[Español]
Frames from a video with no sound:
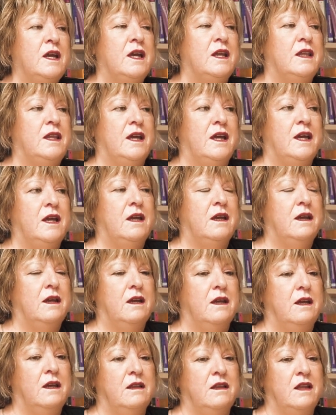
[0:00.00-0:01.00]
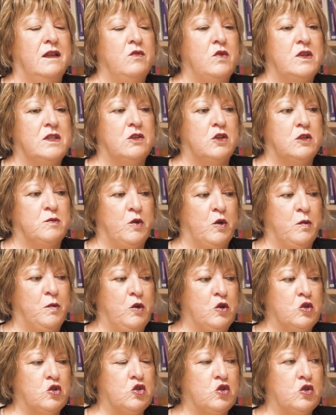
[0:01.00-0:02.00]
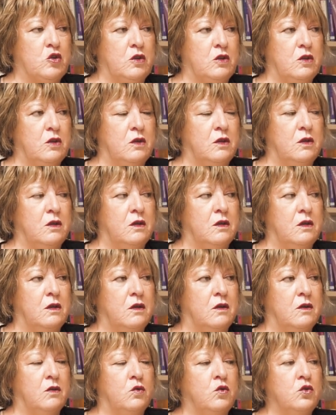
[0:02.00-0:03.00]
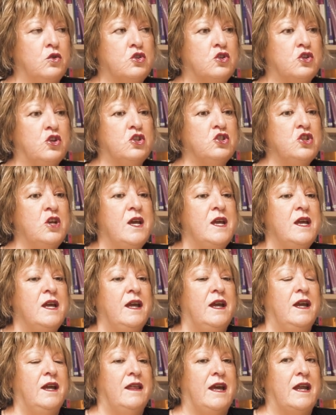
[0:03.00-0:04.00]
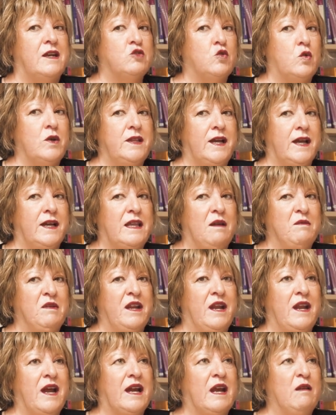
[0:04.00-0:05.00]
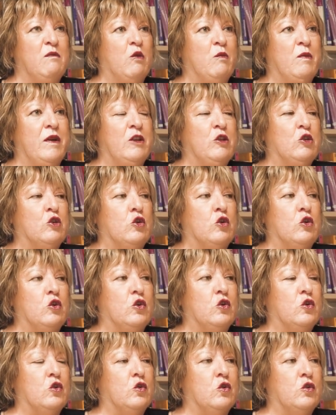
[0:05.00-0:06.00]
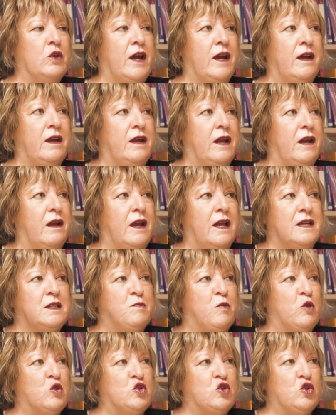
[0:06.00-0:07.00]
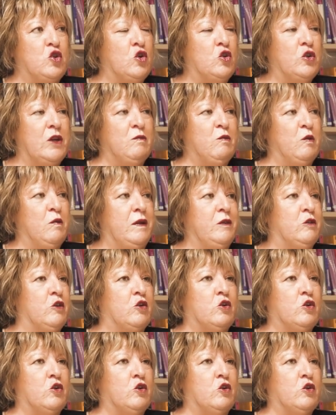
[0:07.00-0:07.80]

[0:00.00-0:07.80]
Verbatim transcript: de, nuestros propios eh, cursos. Eh, daros cuenta que también en aquel momento ya era la explosión del movimiento